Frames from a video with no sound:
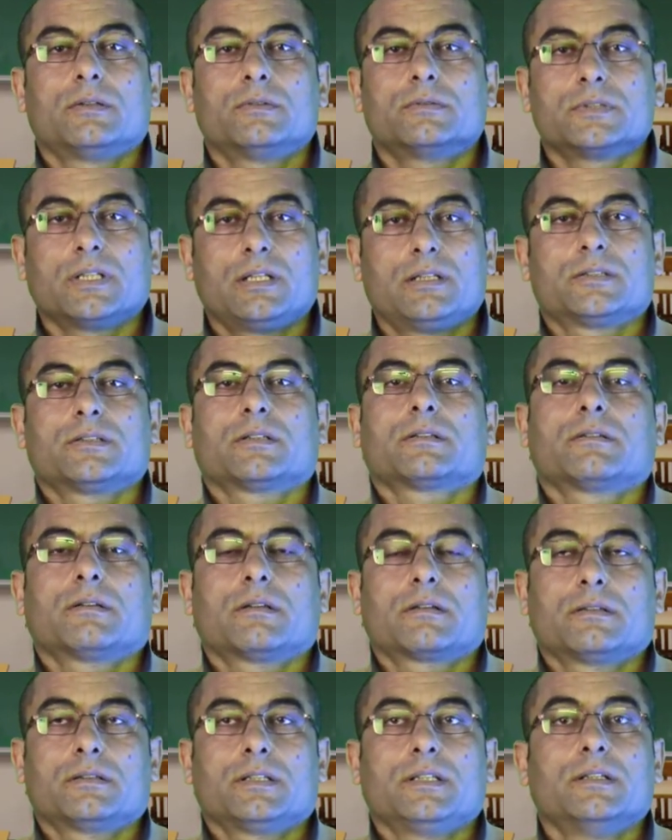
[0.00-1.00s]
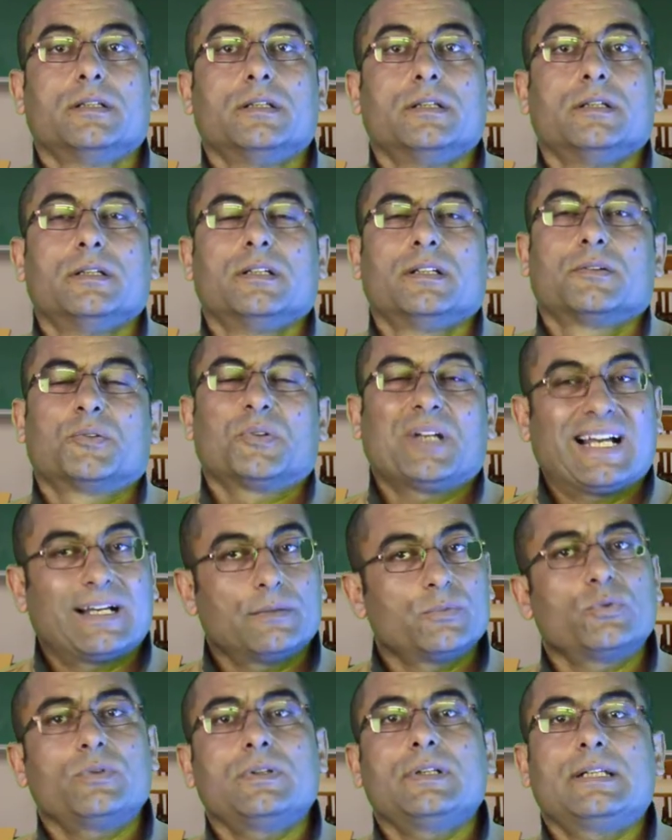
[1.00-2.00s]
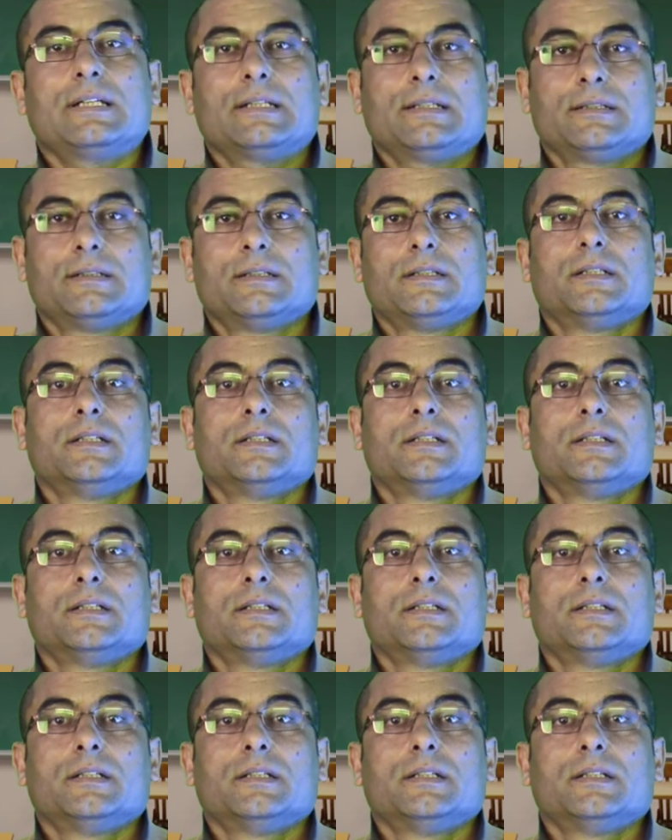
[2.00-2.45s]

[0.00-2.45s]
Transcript: وده اللي شطرني والحمد لله